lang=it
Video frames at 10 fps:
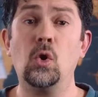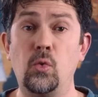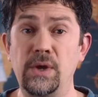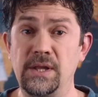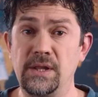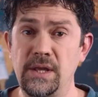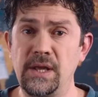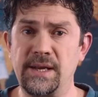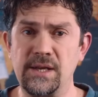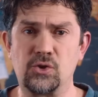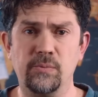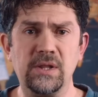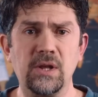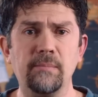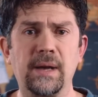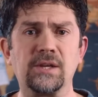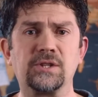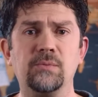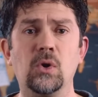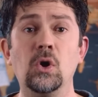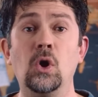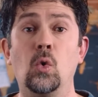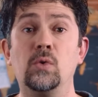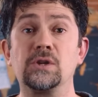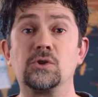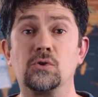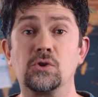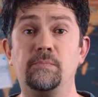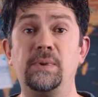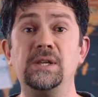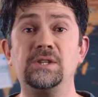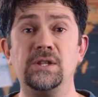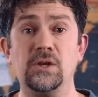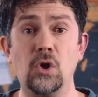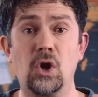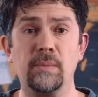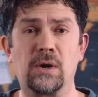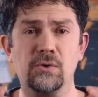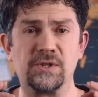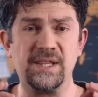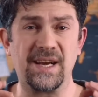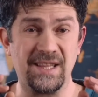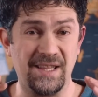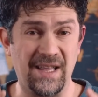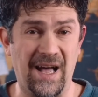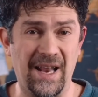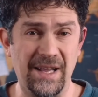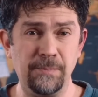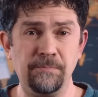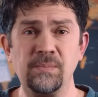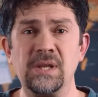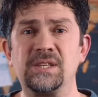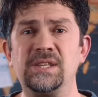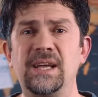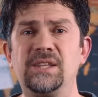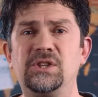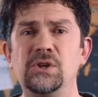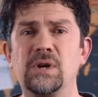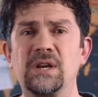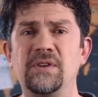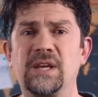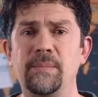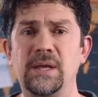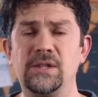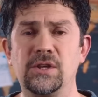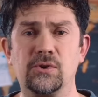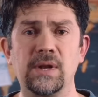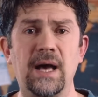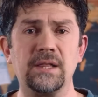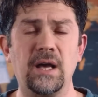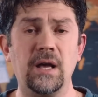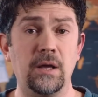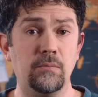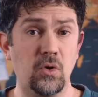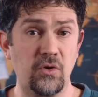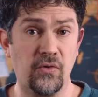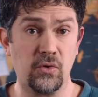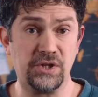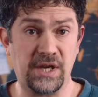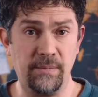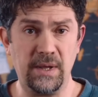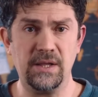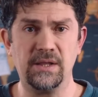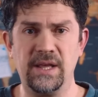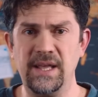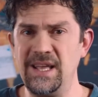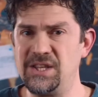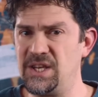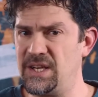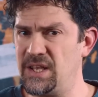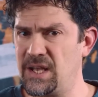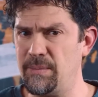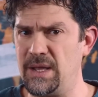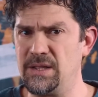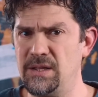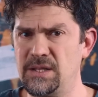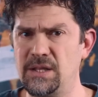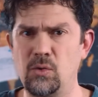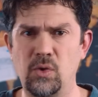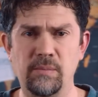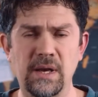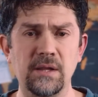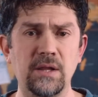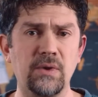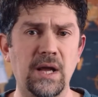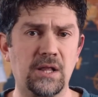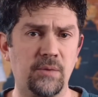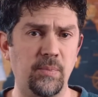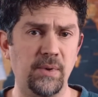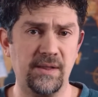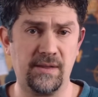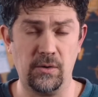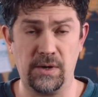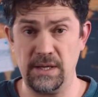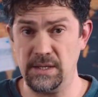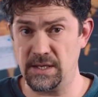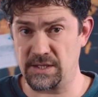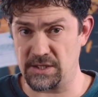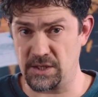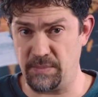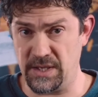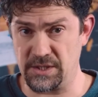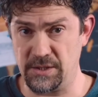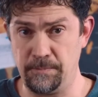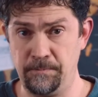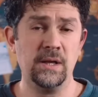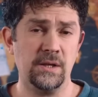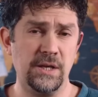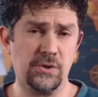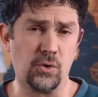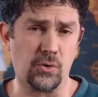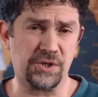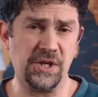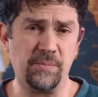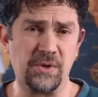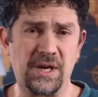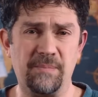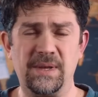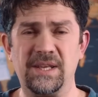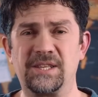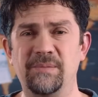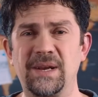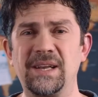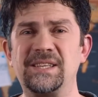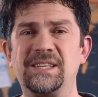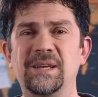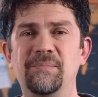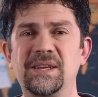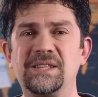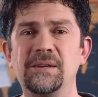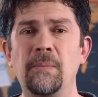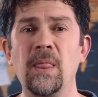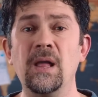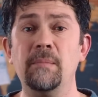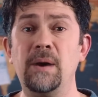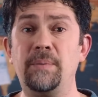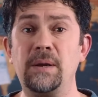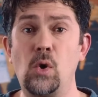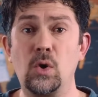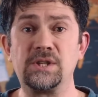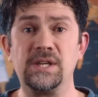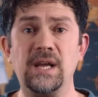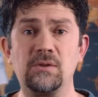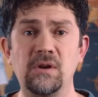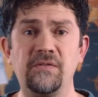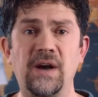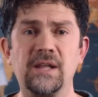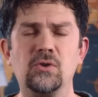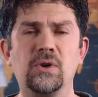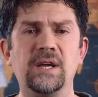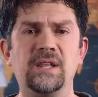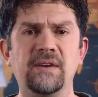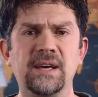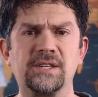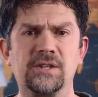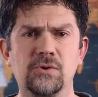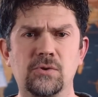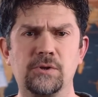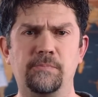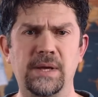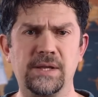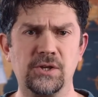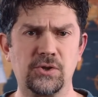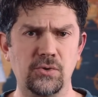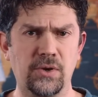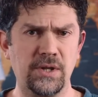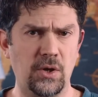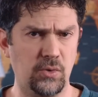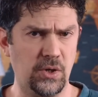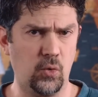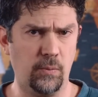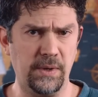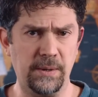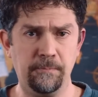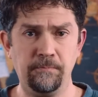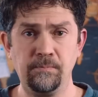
Quindi, riassumendo al massimo, una sottospecie è di norma considerata tale se è geograficamente isolata e morfologicamente e geneticamente distinguibile da un'altra popolazione della stessa specie. Detto così potrebbe sembrare semplice, ma prima ho accennato al fatto che diverse sottospecie sono ritenute dubbie.